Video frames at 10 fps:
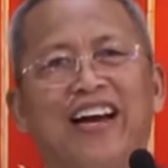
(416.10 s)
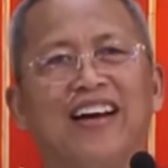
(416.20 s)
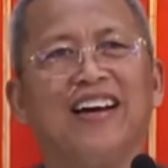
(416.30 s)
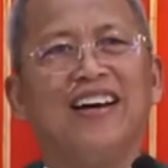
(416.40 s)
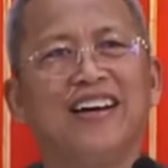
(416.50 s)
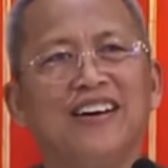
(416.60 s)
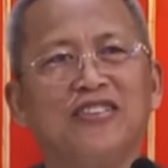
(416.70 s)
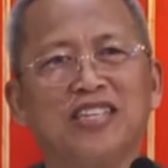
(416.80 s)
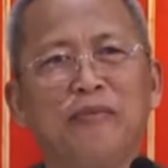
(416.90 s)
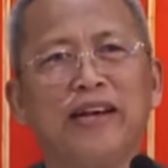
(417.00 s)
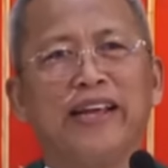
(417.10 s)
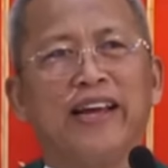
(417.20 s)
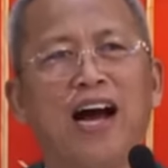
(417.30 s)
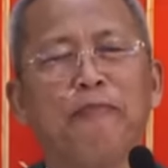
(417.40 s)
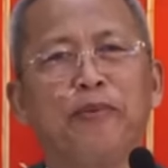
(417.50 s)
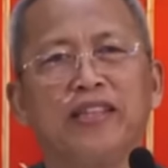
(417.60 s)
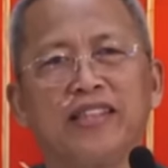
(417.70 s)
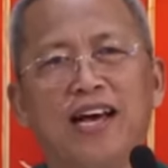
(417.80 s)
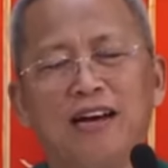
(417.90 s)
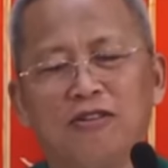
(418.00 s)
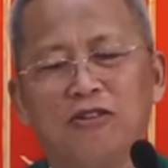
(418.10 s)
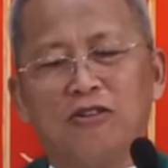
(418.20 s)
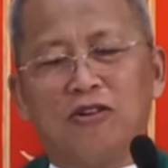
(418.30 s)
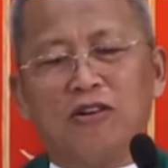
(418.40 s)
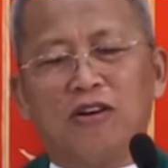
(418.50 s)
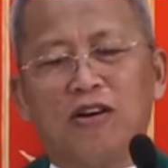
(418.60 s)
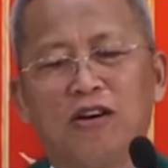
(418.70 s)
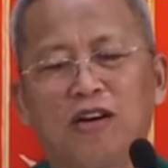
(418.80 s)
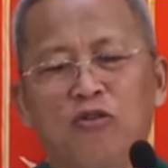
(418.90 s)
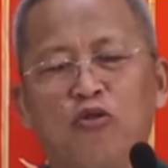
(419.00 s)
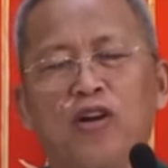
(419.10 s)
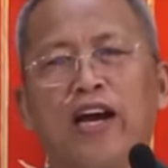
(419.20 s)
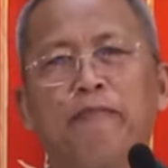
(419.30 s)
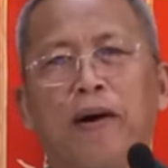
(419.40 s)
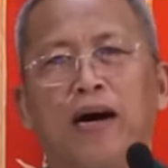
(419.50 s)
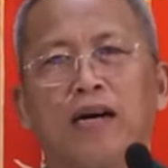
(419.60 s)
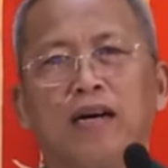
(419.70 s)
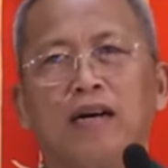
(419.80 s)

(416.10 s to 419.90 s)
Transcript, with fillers: o niya, unsa man ni eh, hapit na o lugay pa.